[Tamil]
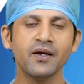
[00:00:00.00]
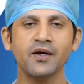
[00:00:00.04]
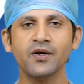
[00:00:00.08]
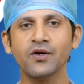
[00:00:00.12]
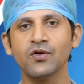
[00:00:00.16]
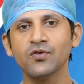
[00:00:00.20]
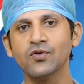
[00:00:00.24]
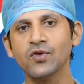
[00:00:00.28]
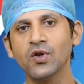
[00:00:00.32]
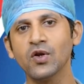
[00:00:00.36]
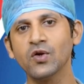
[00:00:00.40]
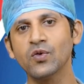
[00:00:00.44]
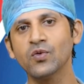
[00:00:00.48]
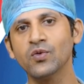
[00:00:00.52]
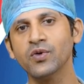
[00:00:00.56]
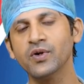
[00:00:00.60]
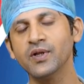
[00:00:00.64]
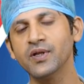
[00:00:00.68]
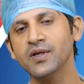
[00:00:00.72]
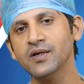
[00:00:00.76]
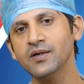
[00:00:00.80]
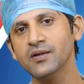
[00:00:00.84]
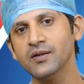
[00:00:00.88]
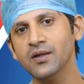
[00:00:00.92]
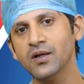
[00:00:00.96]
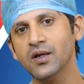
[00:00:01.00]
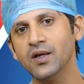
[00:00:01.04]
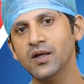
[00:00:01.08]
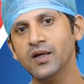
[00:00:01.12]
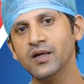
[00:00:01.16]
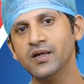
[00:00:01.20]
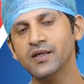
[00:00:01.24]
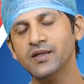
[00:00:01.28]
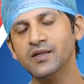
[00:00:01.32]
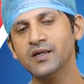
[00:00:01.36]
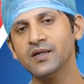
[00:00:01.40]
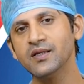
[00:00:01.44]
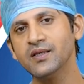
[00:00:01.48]
என்று சொல்லக்கூடிய
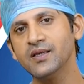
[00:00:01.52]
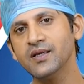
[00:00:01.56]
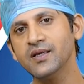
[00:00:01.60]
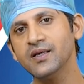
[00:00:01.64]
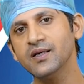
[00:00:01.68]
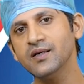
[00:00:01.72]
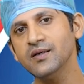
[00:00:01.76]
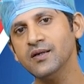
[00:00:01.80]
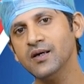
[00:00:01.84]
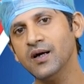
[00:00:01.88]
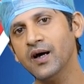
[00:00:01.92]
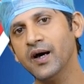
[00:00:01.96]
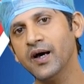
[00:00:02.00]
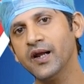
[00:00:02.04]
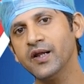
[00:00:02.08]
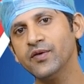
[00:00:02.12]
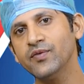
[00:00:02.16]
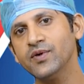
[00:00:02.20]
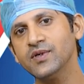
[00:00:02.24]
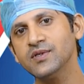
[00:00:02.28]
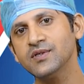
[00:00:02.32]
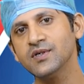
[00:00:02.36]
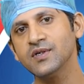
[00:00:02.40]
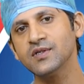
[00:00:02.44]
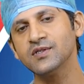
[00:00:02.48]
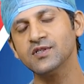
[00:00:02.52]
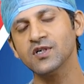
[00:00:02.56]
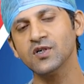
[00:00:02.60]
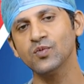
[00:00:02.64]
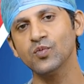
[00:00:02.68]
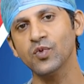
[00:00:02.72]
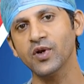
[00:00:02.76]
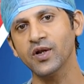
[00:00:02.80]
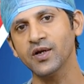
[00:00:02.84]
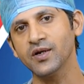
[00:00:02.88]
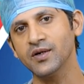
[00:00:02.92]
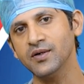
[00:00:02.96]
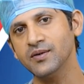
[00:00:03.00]
இருதய அறுவை சிகிச்சை
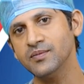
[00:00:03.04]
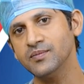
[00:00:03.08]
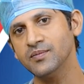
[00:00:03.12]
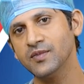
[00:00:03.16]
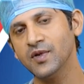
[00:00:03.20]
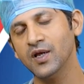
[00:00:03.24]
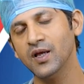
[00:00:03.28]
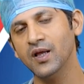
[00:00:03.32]
முறைகள்